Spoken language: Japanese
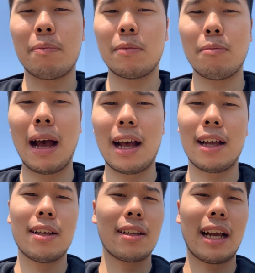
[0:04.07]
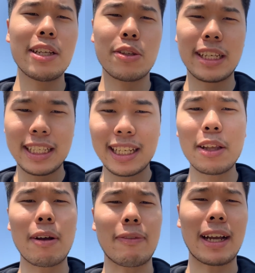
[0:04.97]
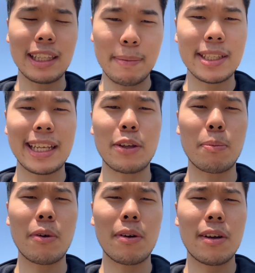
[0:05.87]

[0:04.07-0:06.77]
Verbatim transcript: まあ、外出禁止なのは分かってますけども、